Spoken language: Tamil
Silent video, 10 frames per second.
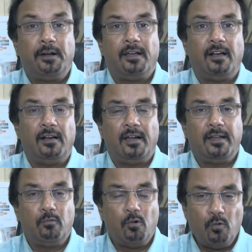பண்ணலாம்
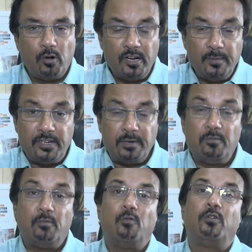ஆனால் ஒவ்வொரு
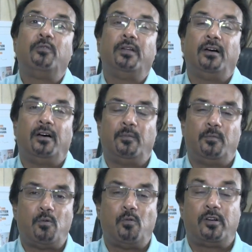நிமிஷமும் ஒவ்வொரு வினா
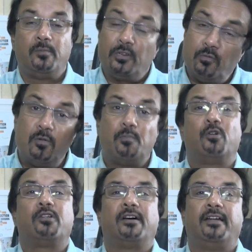ஒவ்வொரு நிமிஷமும்
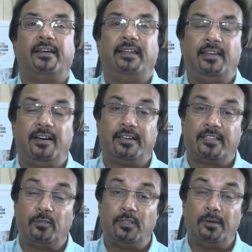போட்டிருக்கானா
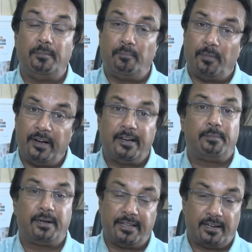இல்லையாங்கிறத வந்து மானிட்டர்
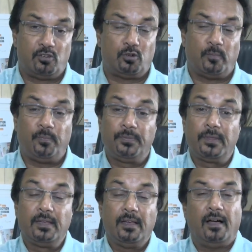பண்ணுறதே கஷ்டம்
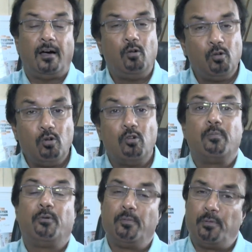அவங்களும் ஒரு
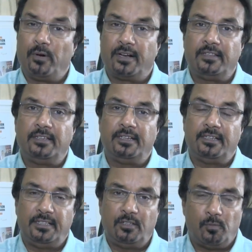பொறுப்பு உணர்ந்து
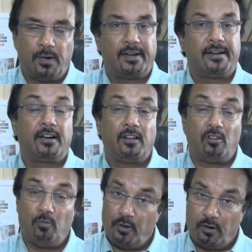இந்த
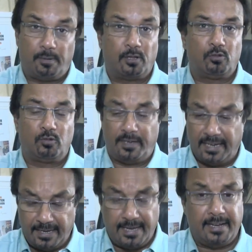உபகரணங்களெல்லாம் உபயோகப்படுத்தணும்
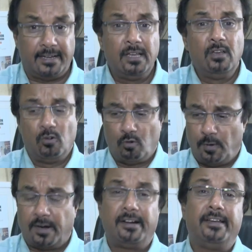எங்கேயே எனக்கு
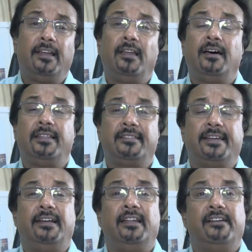உபகரணம் இல்லாத
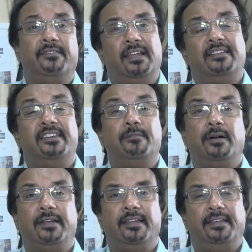சைட்டில் நான் வேலை செய்ய
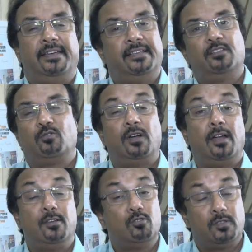மாட்டேன்னு ஏன் எந்த
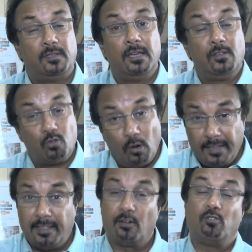தொழிலாளிக்கும்
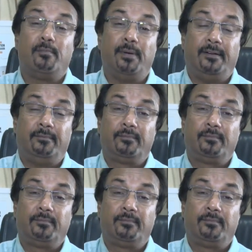சொல்லித்தரணும் நம்ம